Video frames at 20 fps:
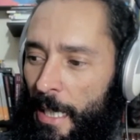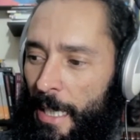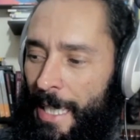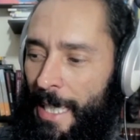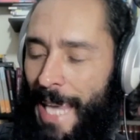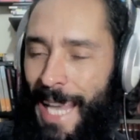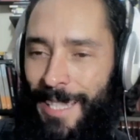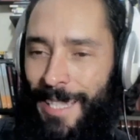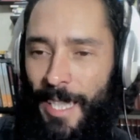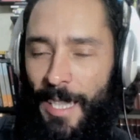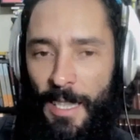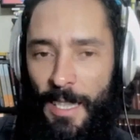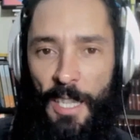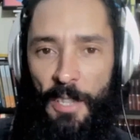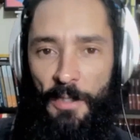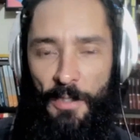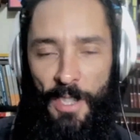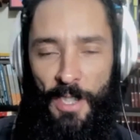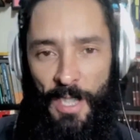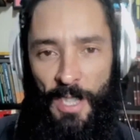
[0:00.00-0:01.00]
E essa
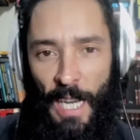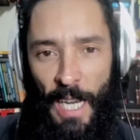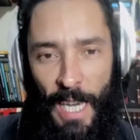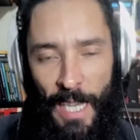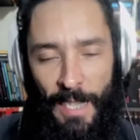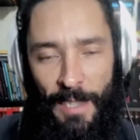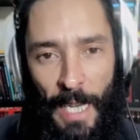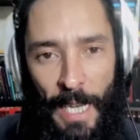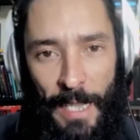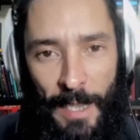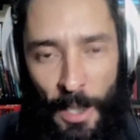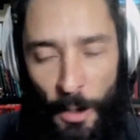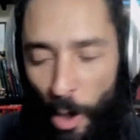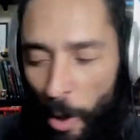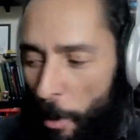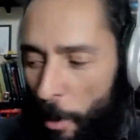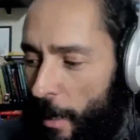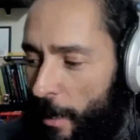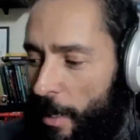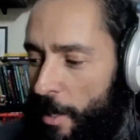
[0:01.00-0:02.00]
entrevista é
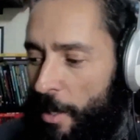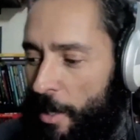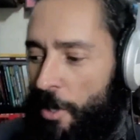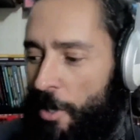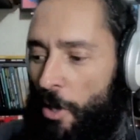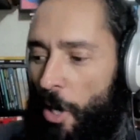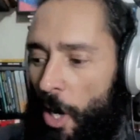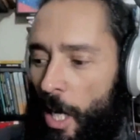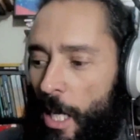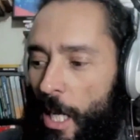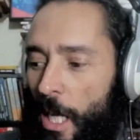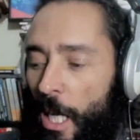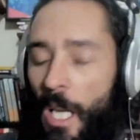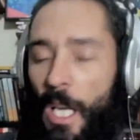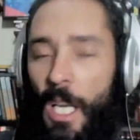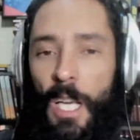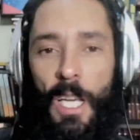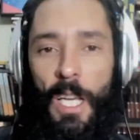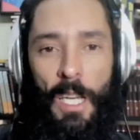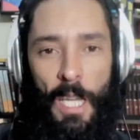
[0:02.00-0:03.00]
estarrecedora, porque ela está dizendo assim: olha,
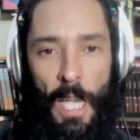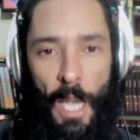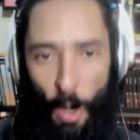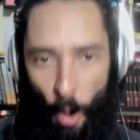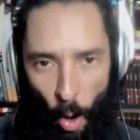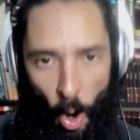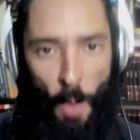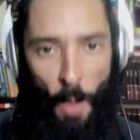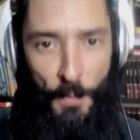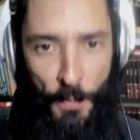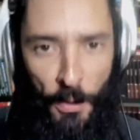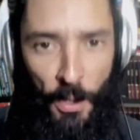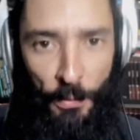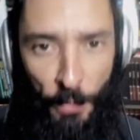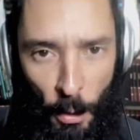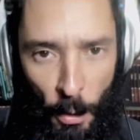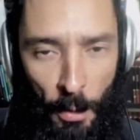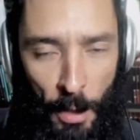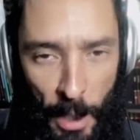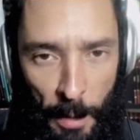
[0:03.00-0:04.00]
é óbvio
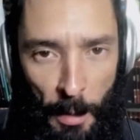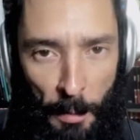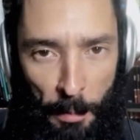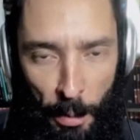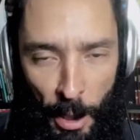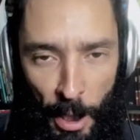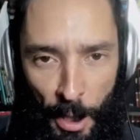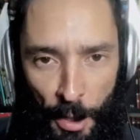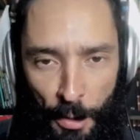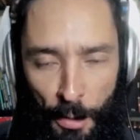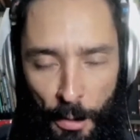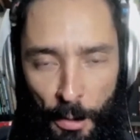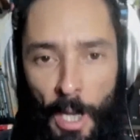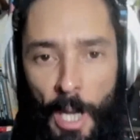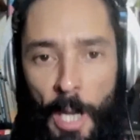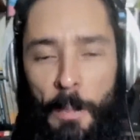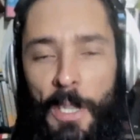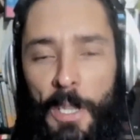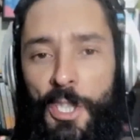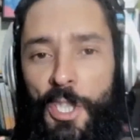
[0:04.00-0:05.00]
que foi um crime
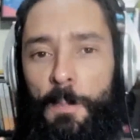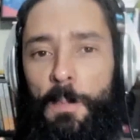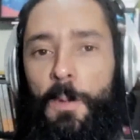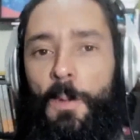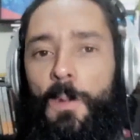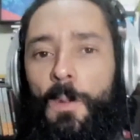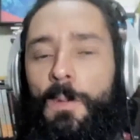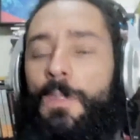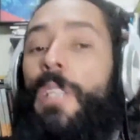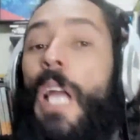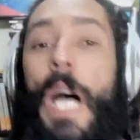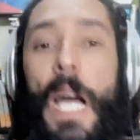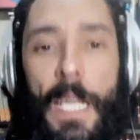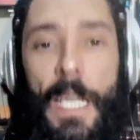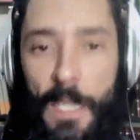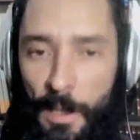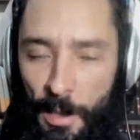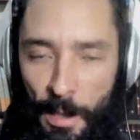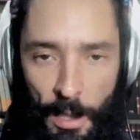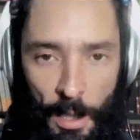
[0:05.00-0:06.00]
político, mas tipo,
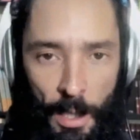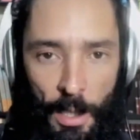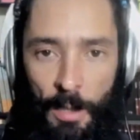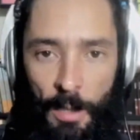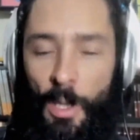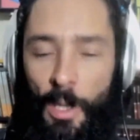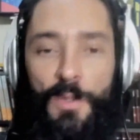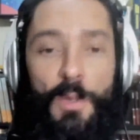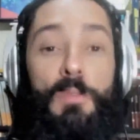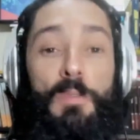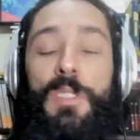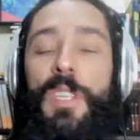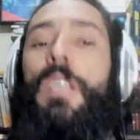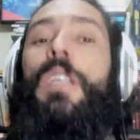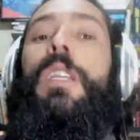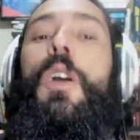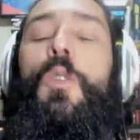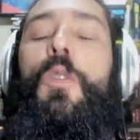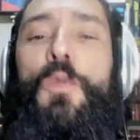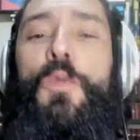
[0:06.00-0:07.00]
dane-se, nós vamos
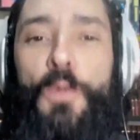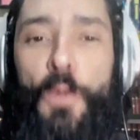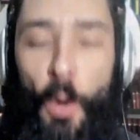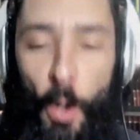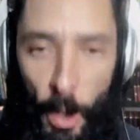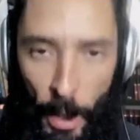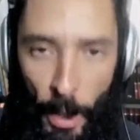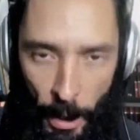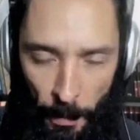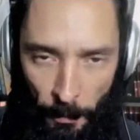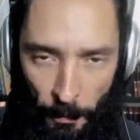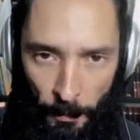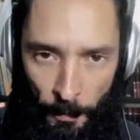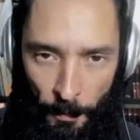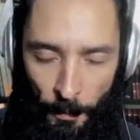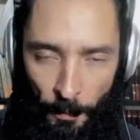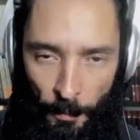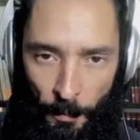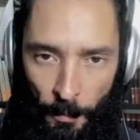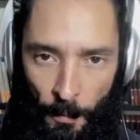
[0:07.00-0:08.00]
dizer que não foi,
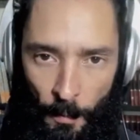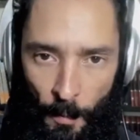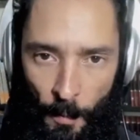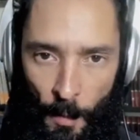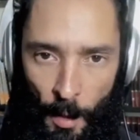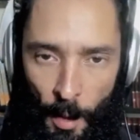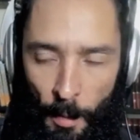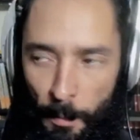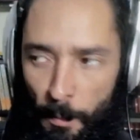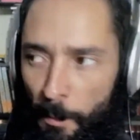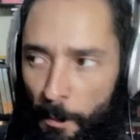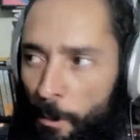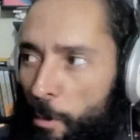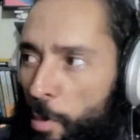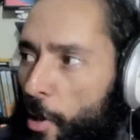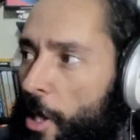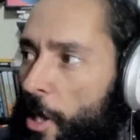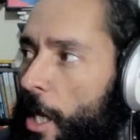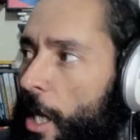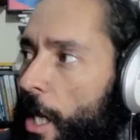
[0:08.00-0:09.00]

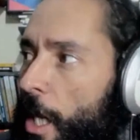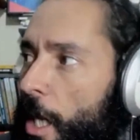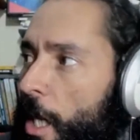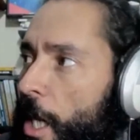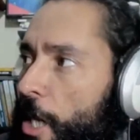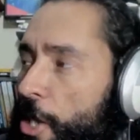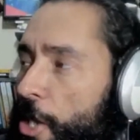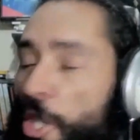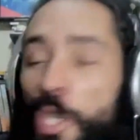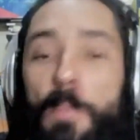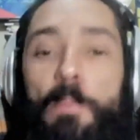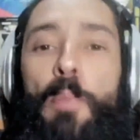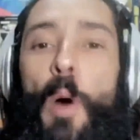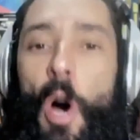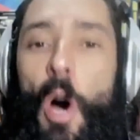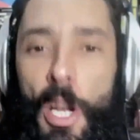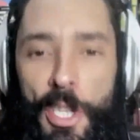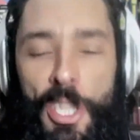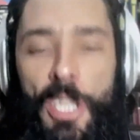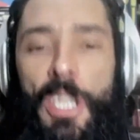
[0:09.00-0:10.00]
porque a gente
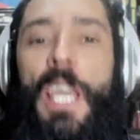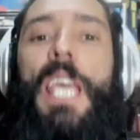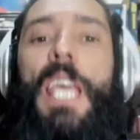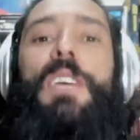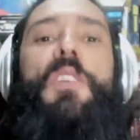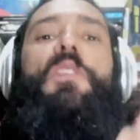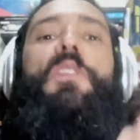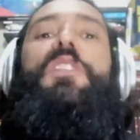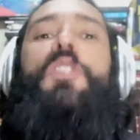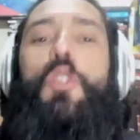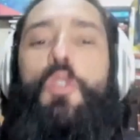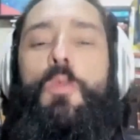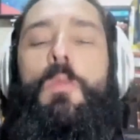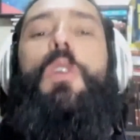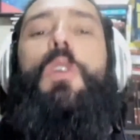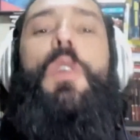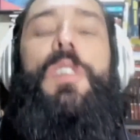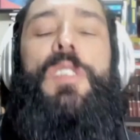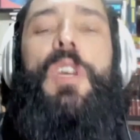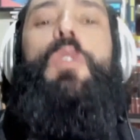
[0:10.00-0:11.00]
pode, quem é que vai fazer
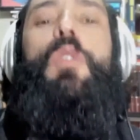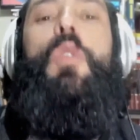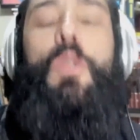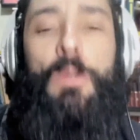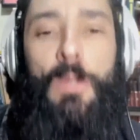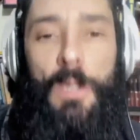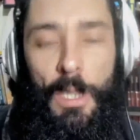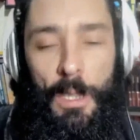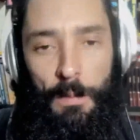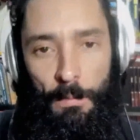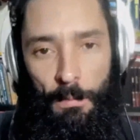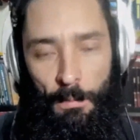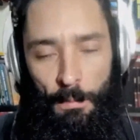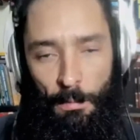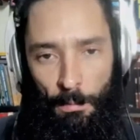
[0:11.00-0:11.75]
alguma coisa contra?